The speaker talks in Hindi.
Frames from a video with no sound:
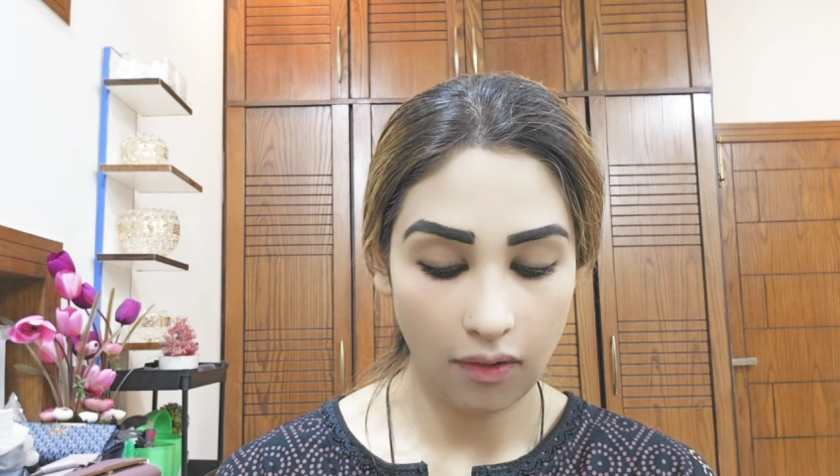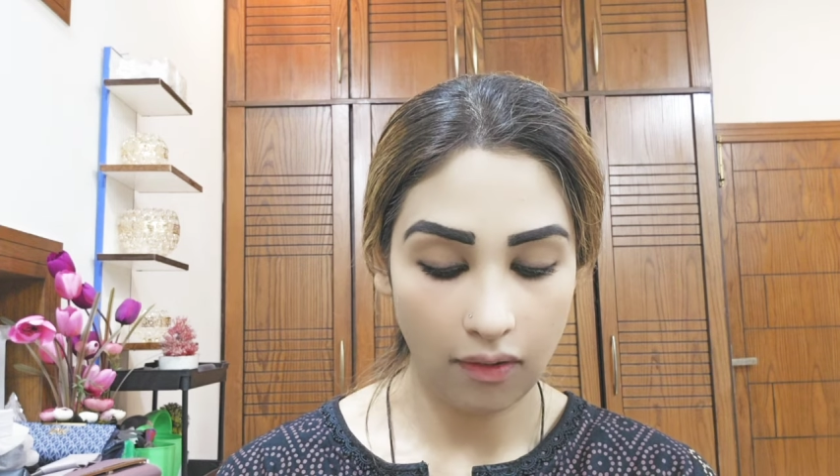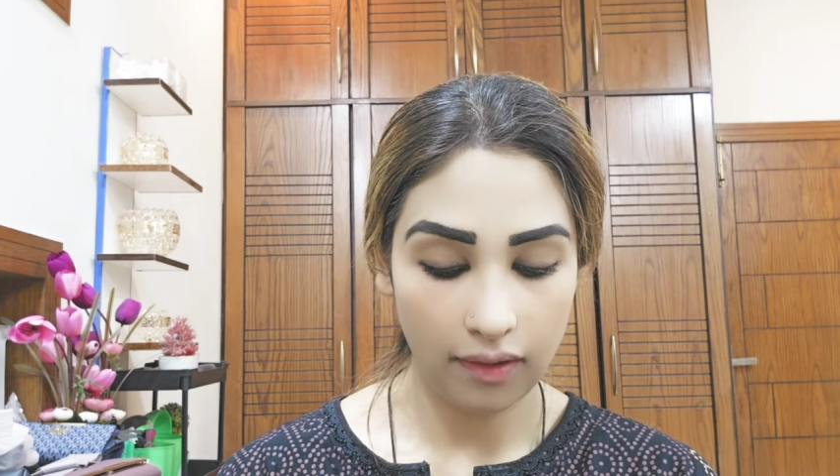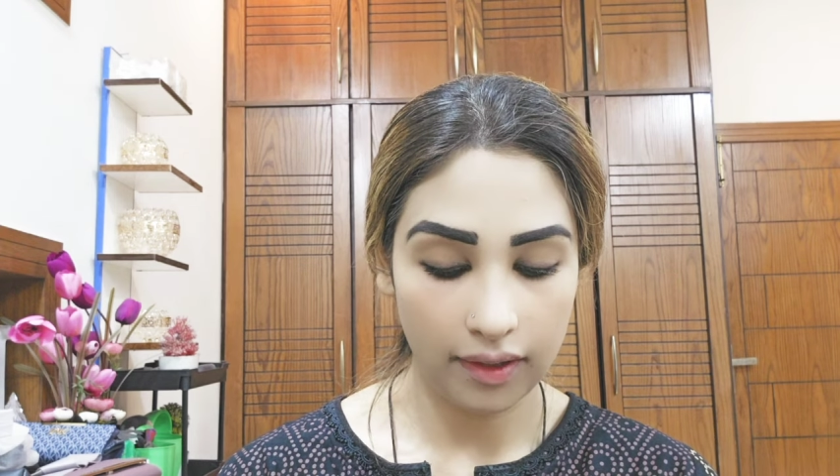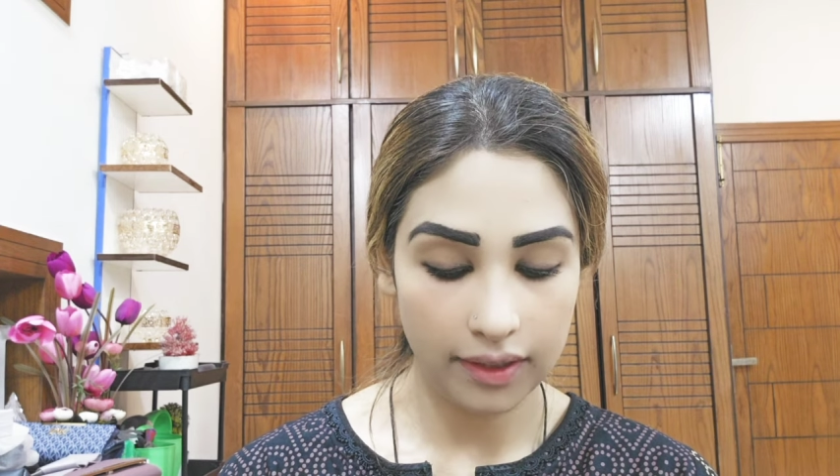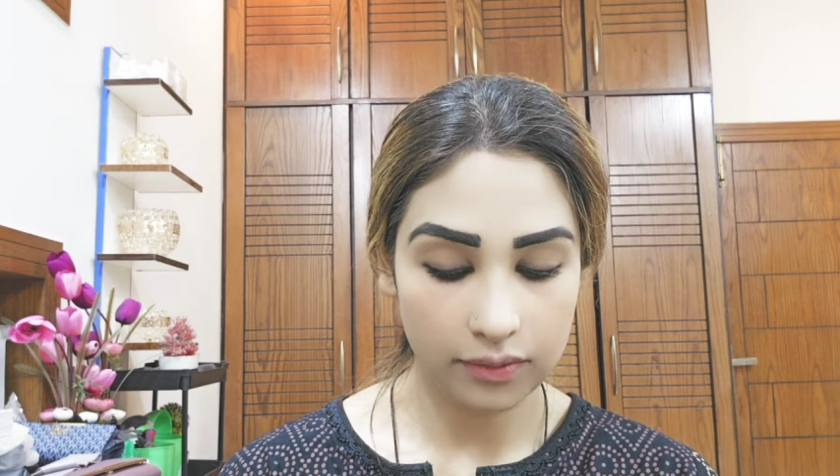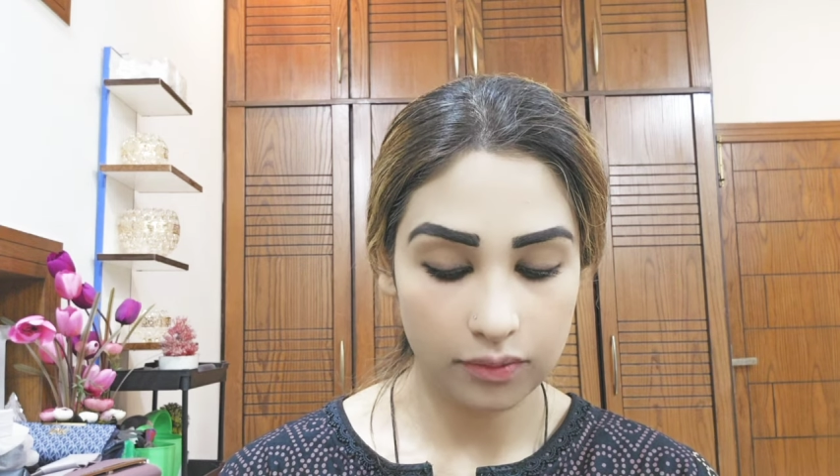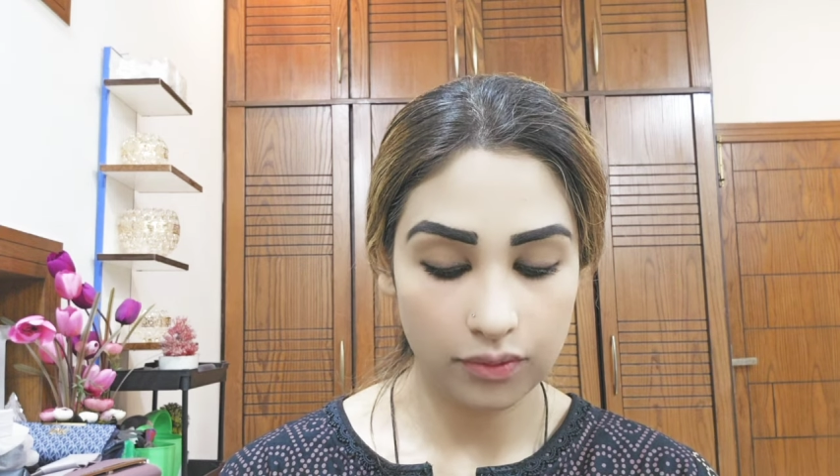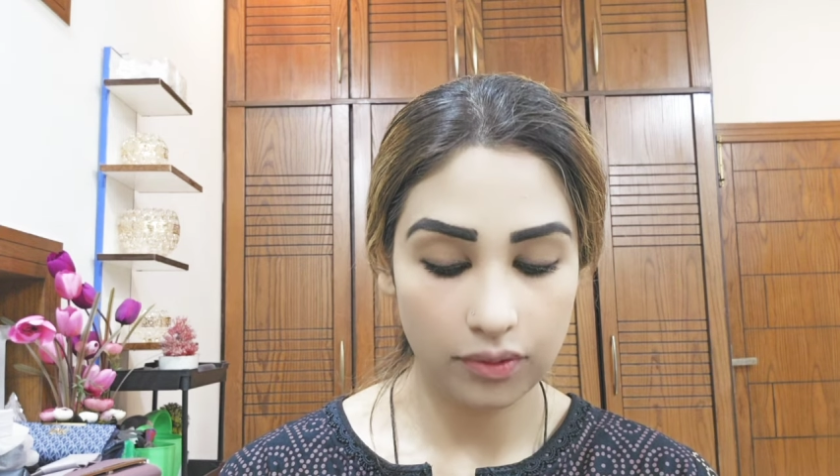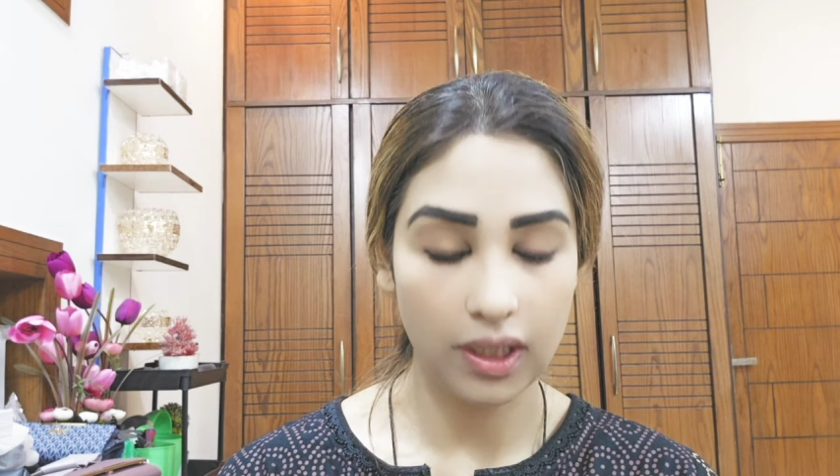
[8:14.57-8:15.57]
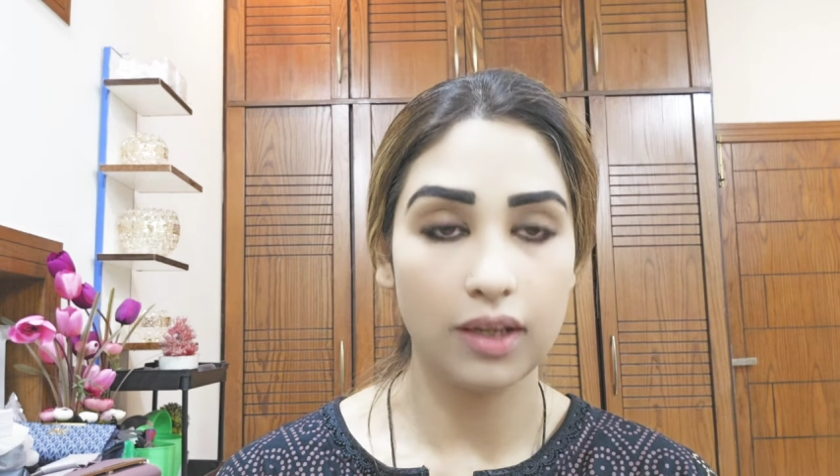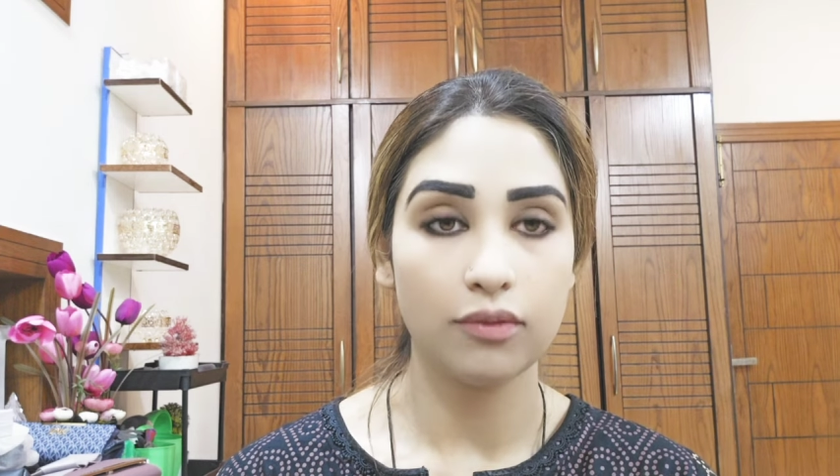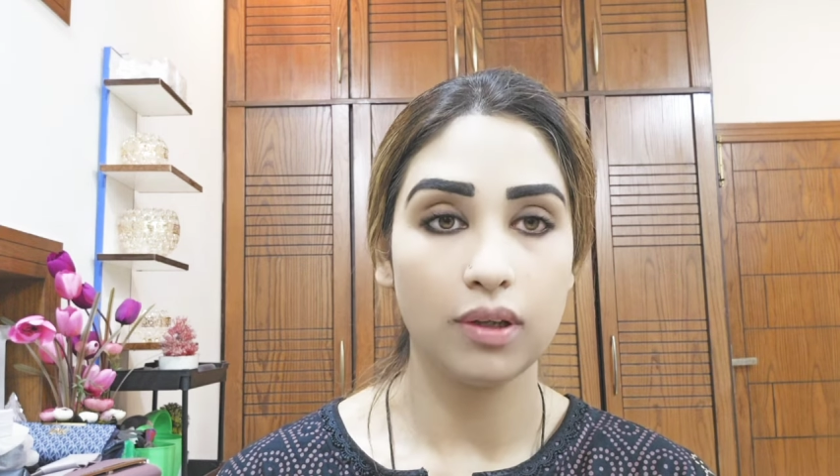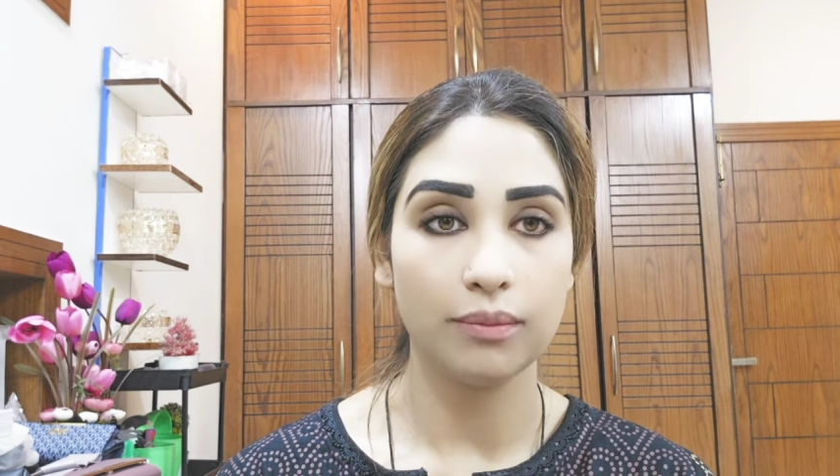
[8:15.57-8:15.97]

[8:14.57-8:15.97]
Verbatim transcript: और इसको जो है वो